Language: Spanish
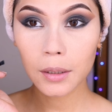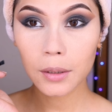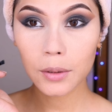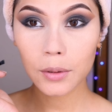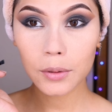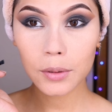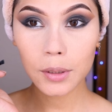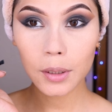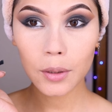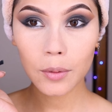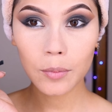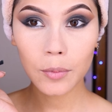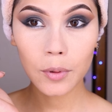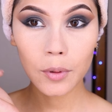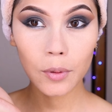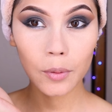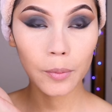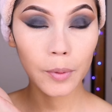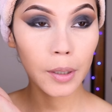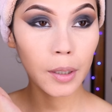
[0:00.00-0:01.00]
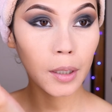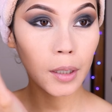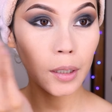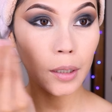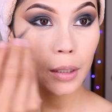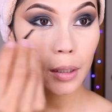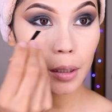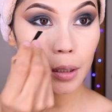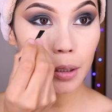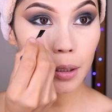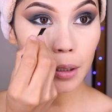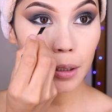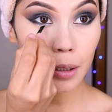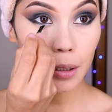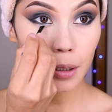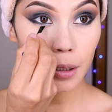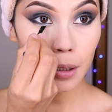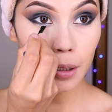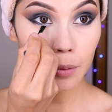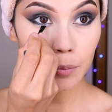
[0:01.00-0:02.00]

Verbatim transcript: No sé cómo lo vean. Eh,